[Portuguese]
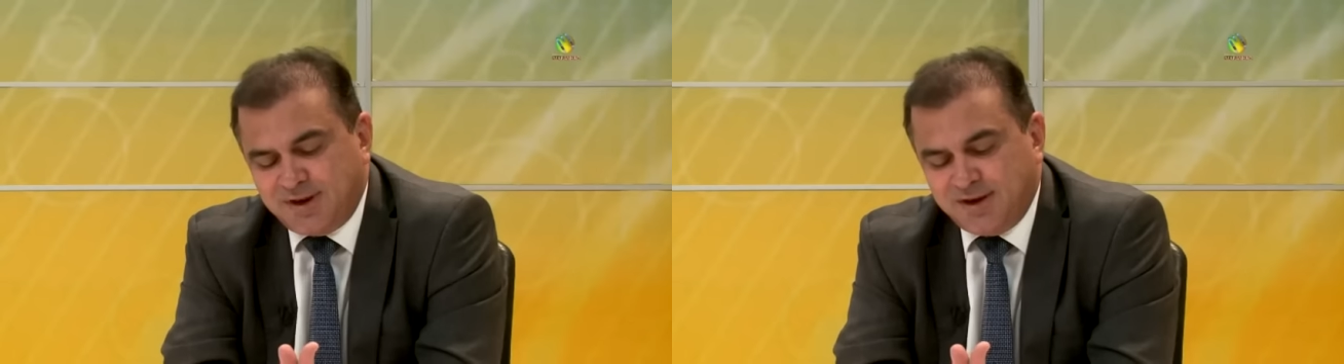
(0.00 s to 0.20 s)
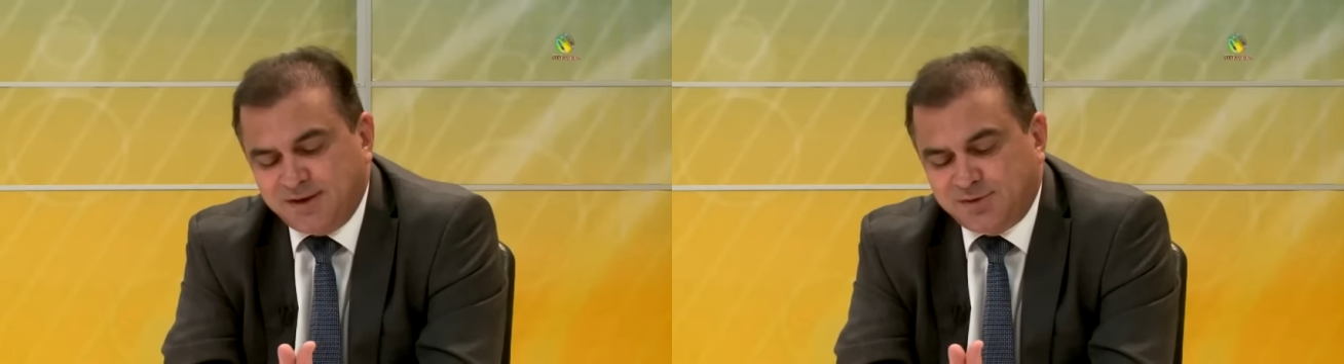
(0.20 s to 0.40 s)

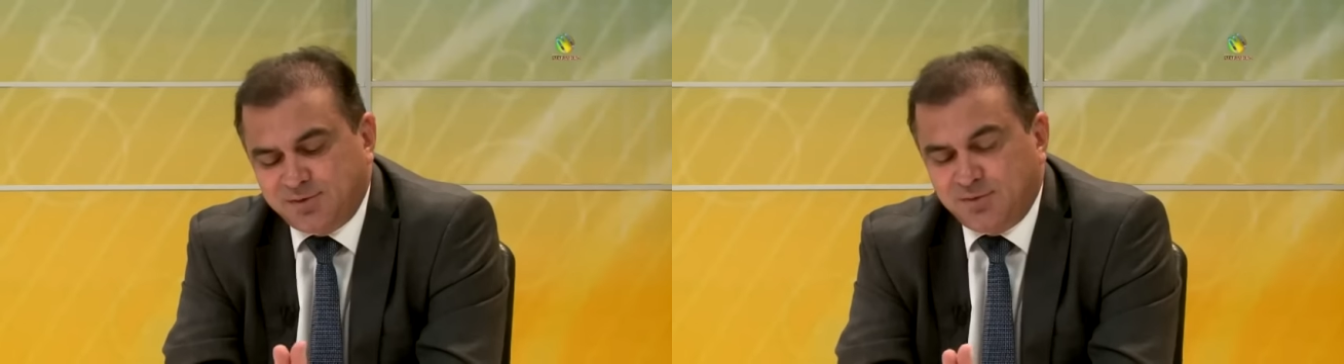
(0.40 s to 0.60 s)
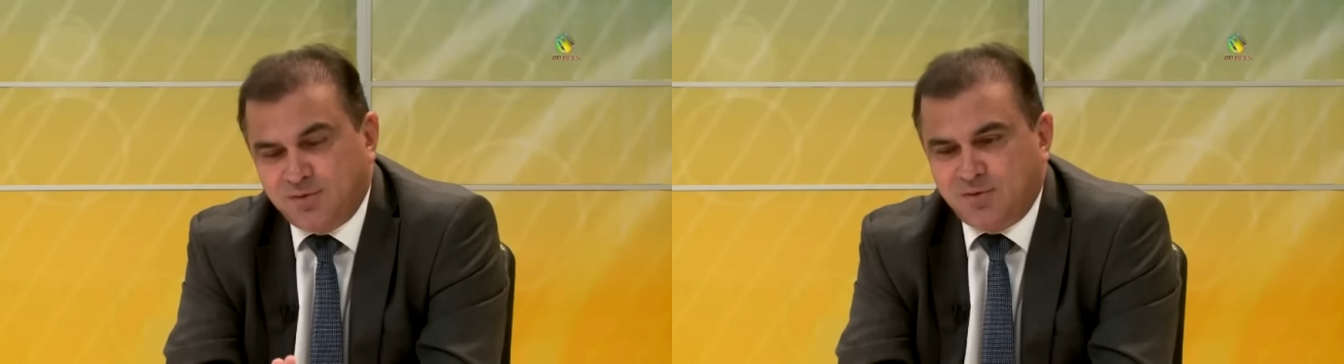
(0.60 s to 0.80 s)
que
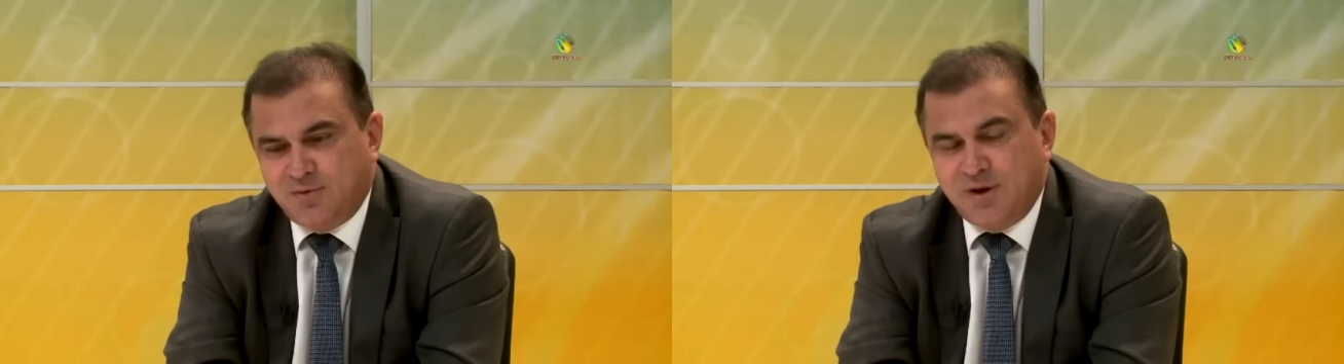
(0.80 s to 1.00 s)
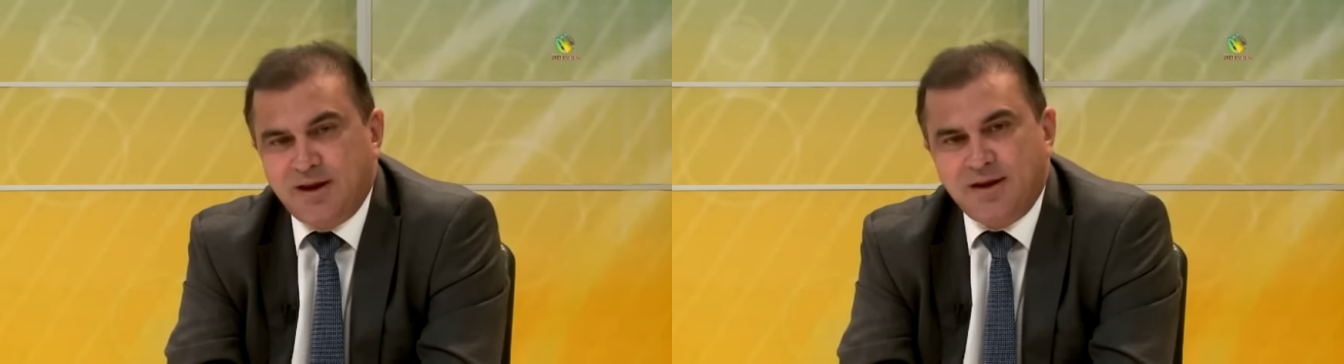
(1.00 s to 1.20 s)
isso
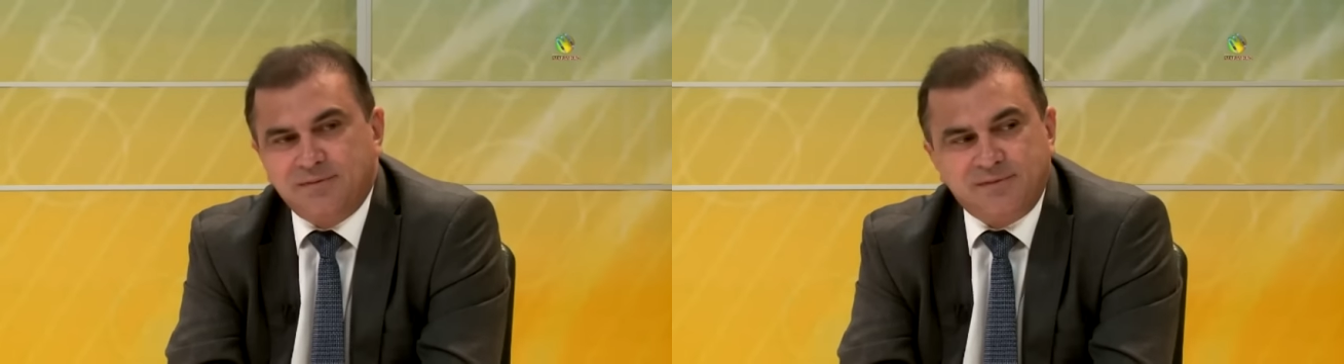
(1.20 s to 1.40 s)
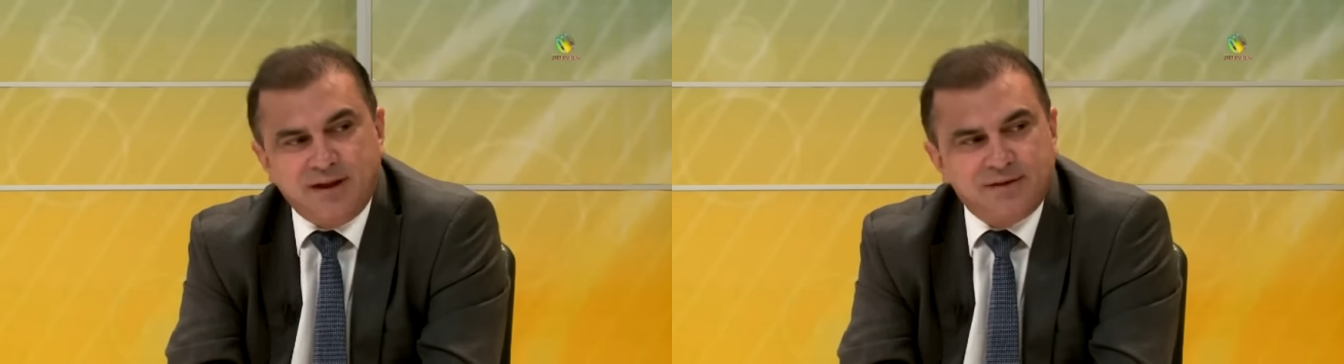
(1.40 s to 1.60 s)

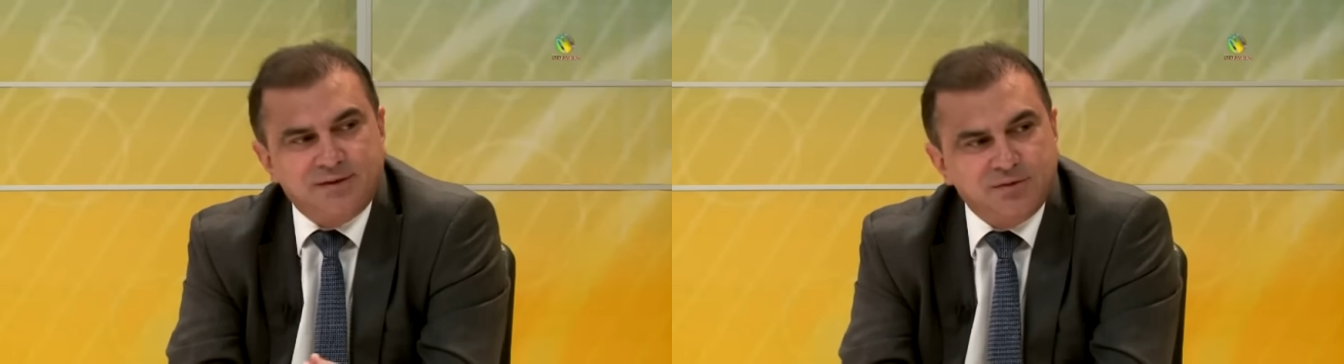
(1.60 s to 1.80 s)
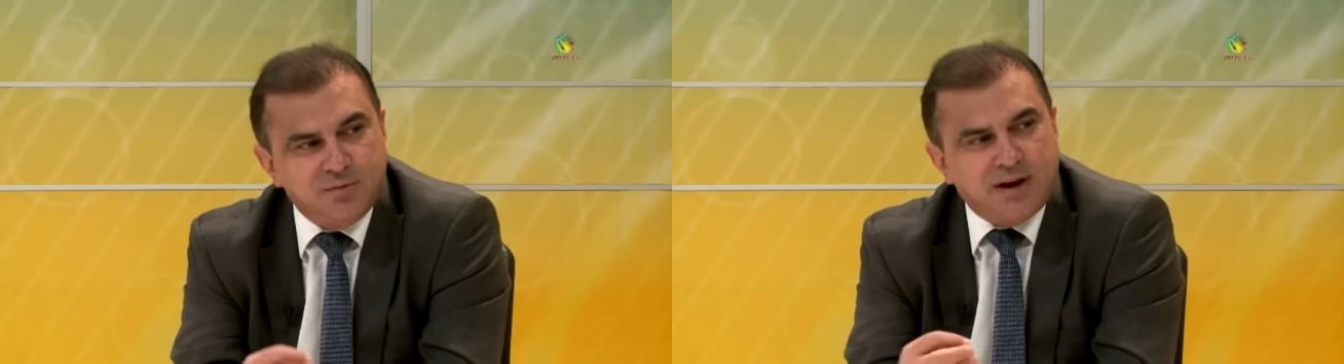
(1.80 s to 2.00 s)
é, tenha
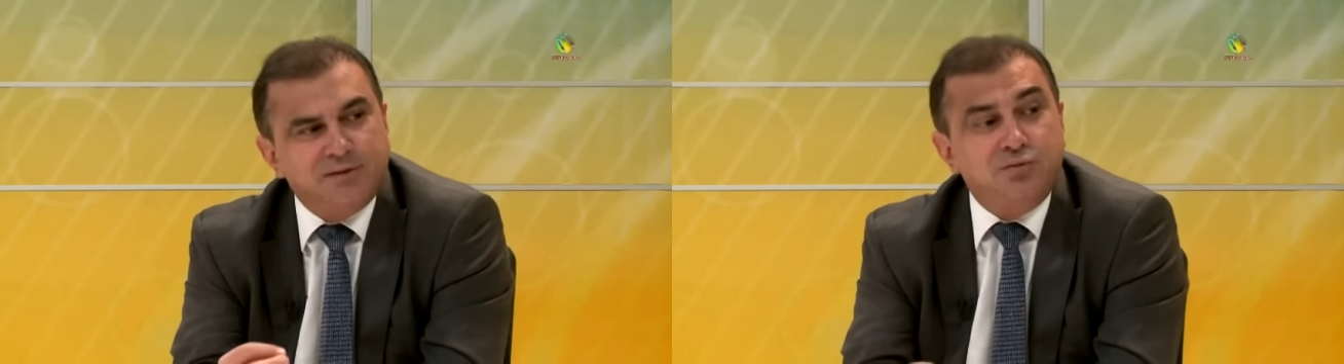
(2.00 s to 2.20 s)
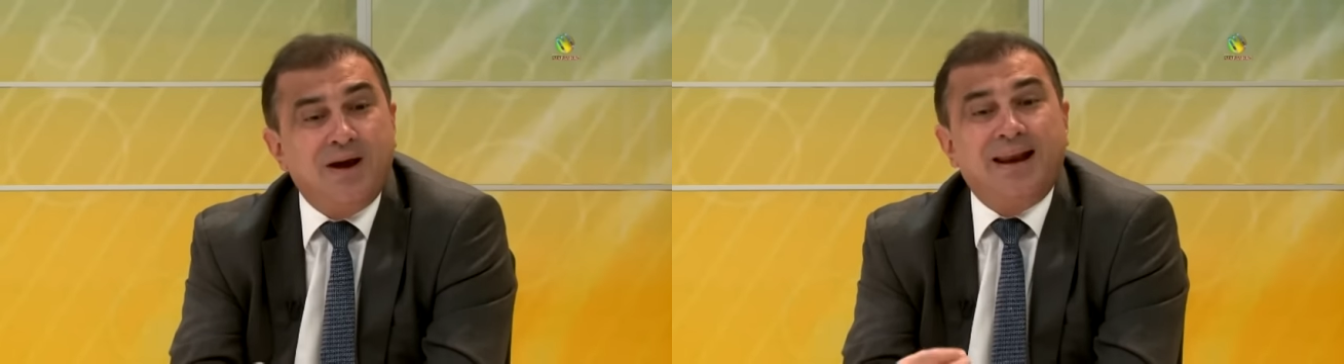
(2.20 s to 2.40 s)
sido
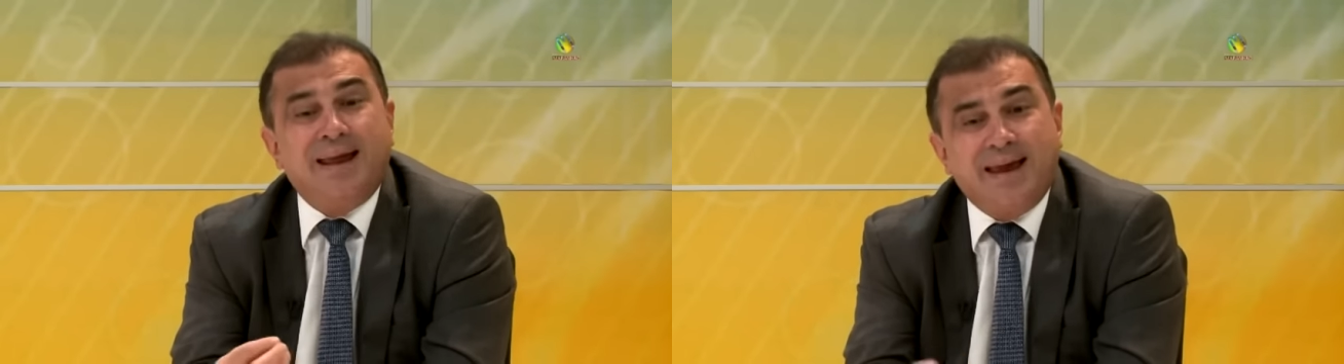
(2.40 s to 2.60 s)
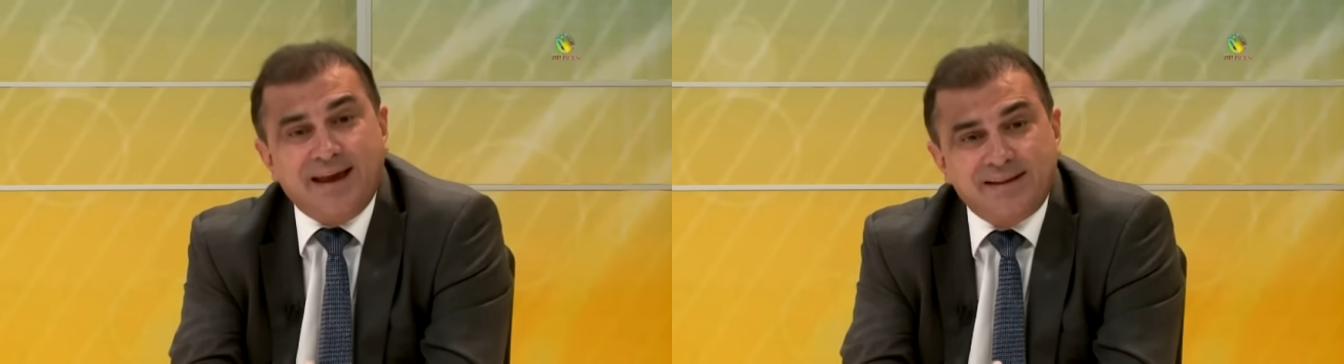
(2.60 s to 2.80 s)
mais um
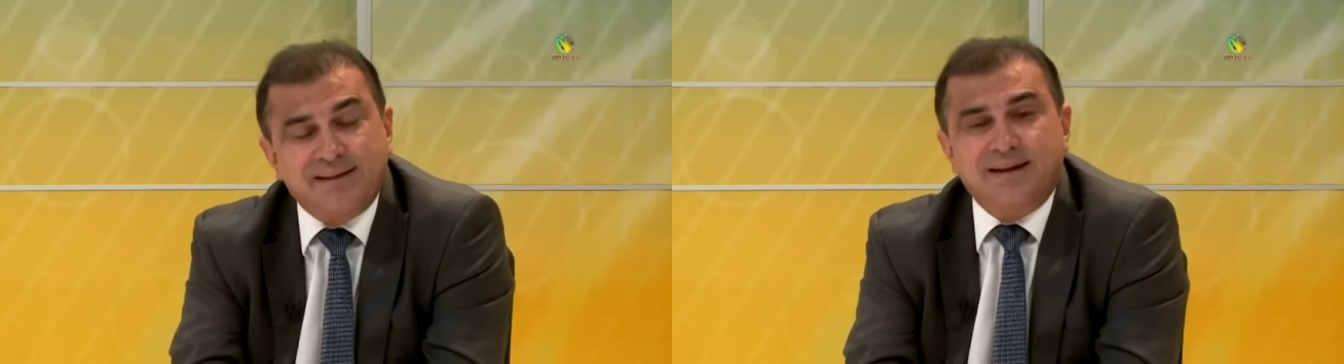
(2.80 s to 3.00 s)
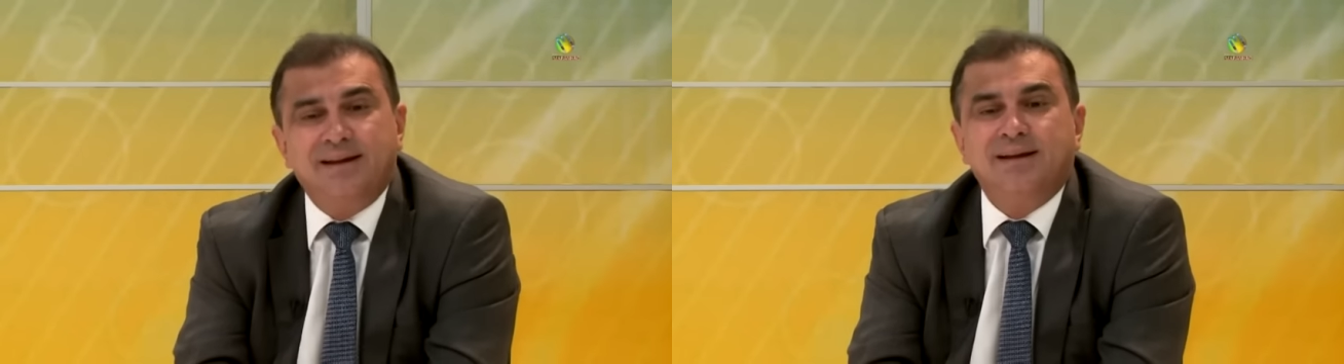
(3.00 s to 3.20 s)

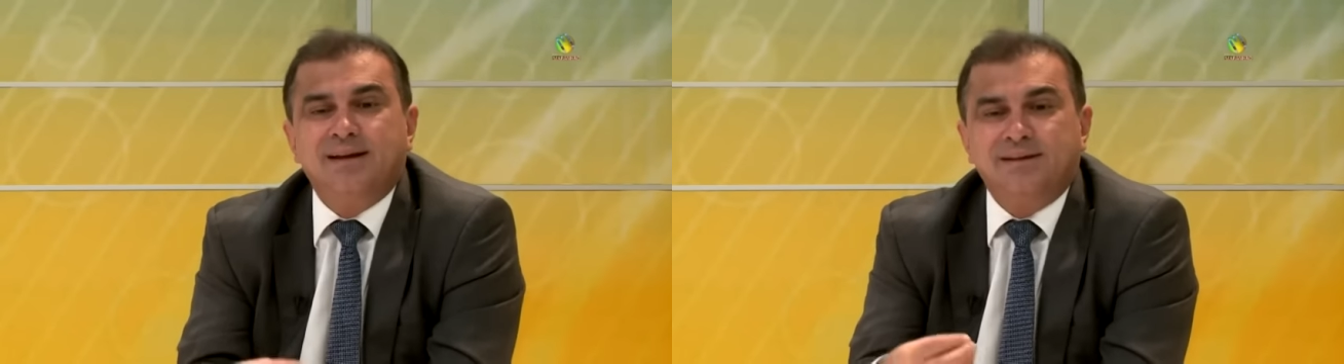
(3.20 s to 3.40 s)
alerta